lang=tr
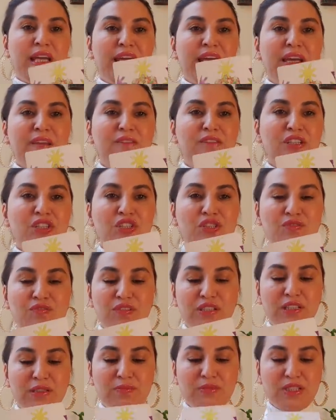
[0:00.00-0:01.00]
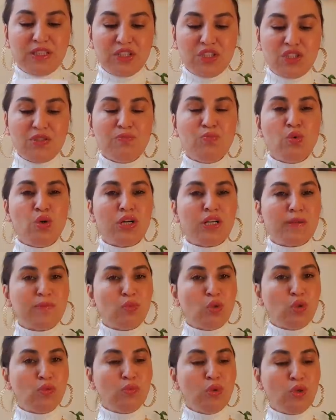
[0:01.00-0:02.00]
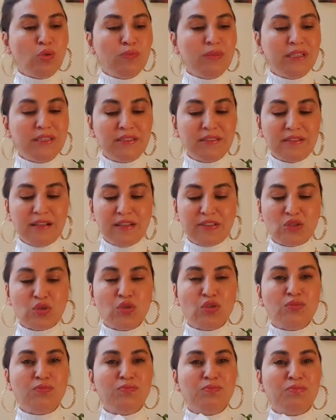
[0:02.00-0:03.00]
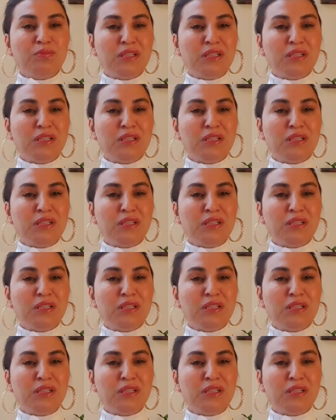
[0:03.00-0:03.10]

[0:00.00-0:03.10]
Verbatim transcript: Evli çiftlerimiz için bu ara bol bol meditasyon,